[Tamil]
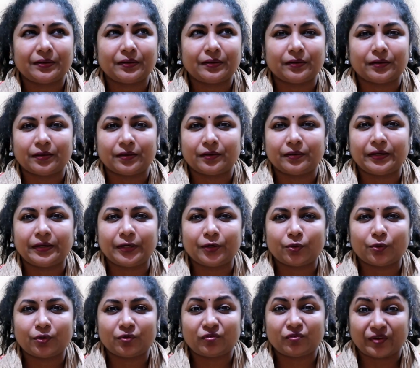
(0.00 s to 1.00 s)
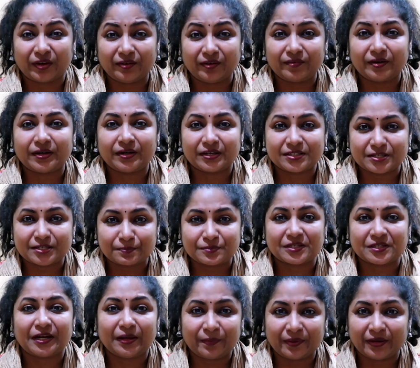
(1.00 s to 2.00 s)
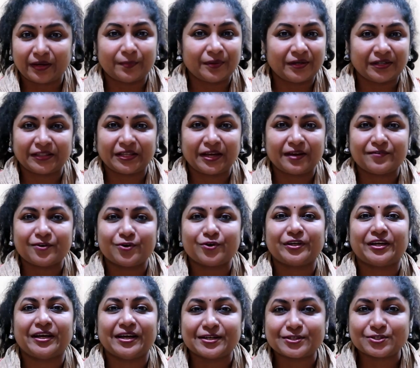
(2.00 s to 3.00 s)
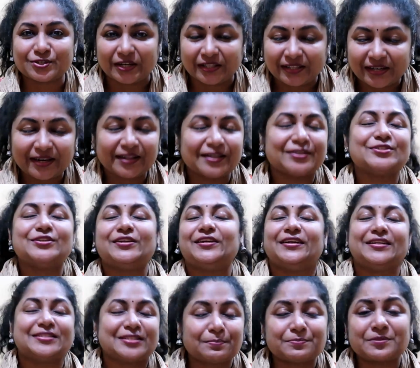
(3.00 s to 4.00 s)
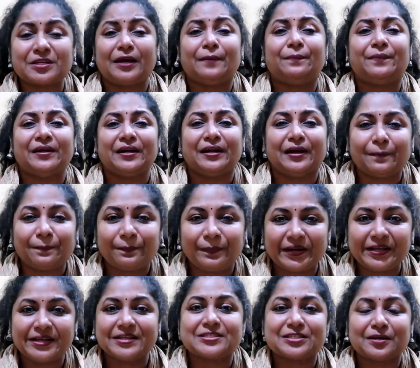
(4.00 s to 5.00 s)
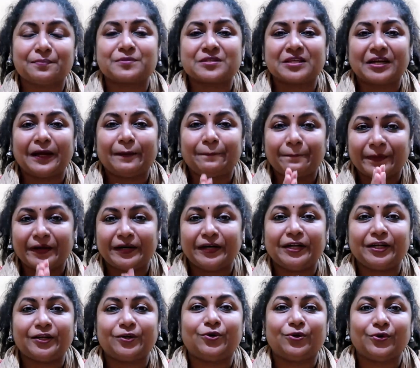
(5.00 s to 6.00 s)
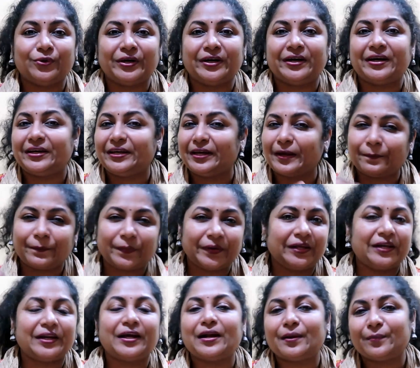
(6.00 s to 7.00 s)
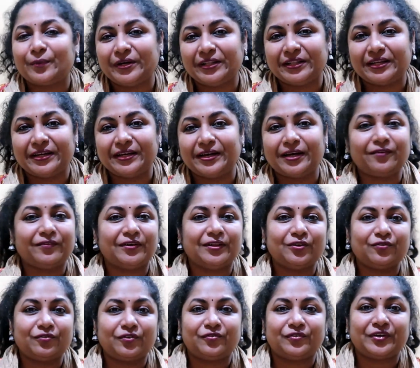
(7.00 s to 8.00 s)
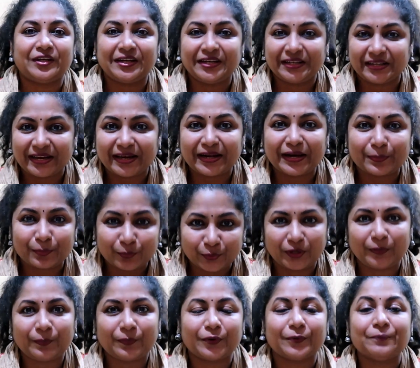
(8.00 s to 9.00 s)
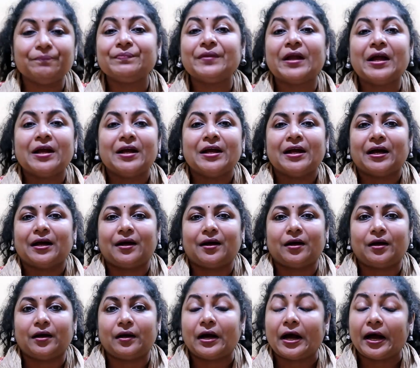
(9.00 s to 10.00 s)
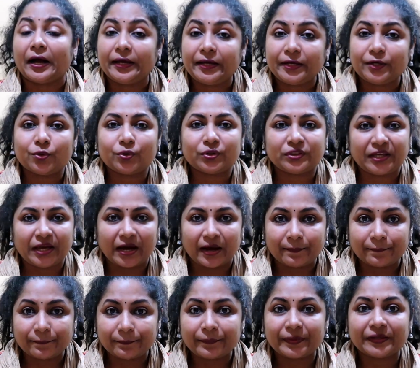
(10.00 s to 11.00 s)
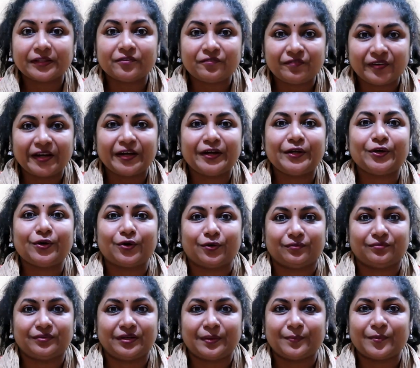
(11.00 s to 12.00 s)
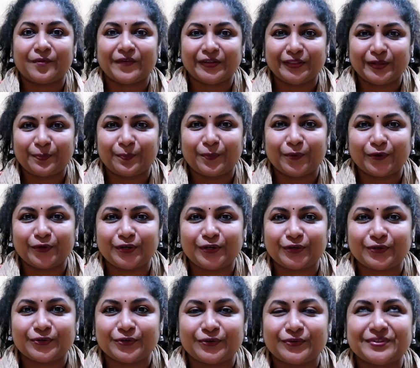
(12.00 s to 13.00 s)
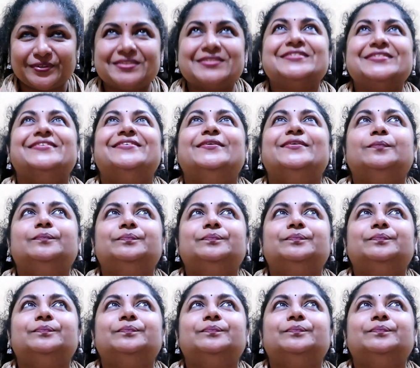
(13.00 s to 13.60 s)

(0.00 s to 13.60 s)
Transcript: uh, இன்னும் ஒரு ஃபைவ் ஹண்ட்ரட் சப்ஸ்கிரைபர் நமக்கு தேவை ஓகே ஸோ அதனால தான் சொல்லுங்க சப்ஸ்கிரைப் பண்ணலன்னா ப்ளீஸ் சப்ஸ்கிரைப் பண்ணிக்கோங்க எப்படின்னா நம்ம இந்த இயர் வந்து ஃபிஃப்டீன் கேல முடிப்போம் uh, ஐநூற்றி ஐம்பது வீடியோ நம்ம வந்து போட்டிருக்கோம் ஸோ